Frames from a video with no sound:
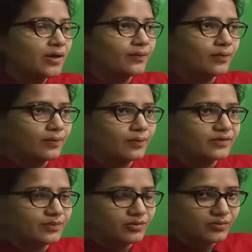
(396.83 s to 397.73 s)
वो
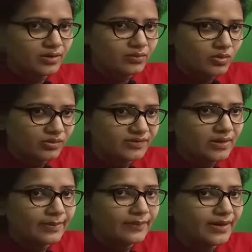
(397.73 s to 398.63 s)
सपोज अगर वो हॉस्टल
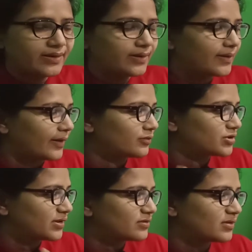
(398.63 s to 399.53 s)
आपका बैक्टीरिया है तो
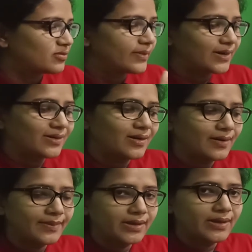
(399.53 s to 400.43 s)
जैसे जैसे वो बैक्टीरिया
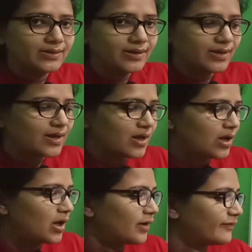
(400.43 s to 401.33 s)
रेप्लीकेट करेगा
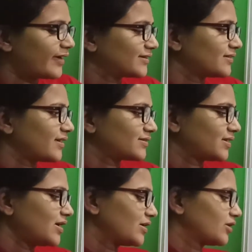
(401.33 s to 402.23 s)
वैसे
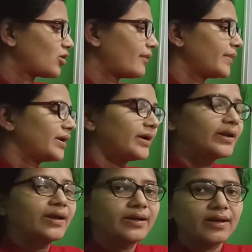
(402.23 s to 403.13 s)
वैसे रिकॉम्बिनेंट
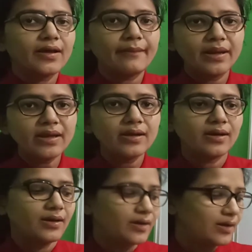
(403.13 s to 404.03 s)
डीएनए का भी
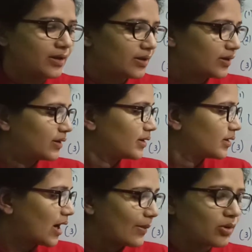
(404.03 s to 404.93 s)

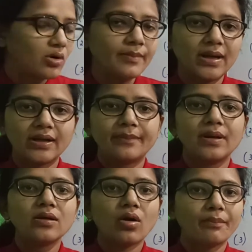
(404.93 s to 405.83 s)
आपको
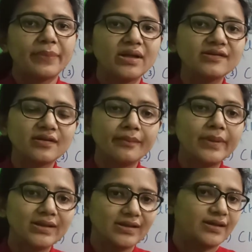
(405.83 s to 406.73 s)
मल्टीपल कॉपीज़
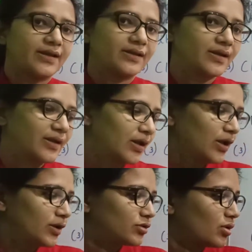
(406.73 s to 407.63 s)
मिलती रहेंगी
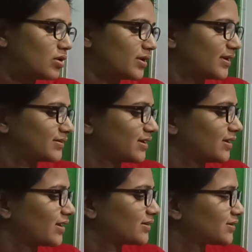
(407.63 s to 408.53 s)
तो इस
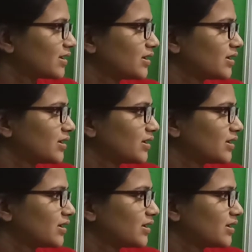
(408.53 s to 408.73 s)
तरीके से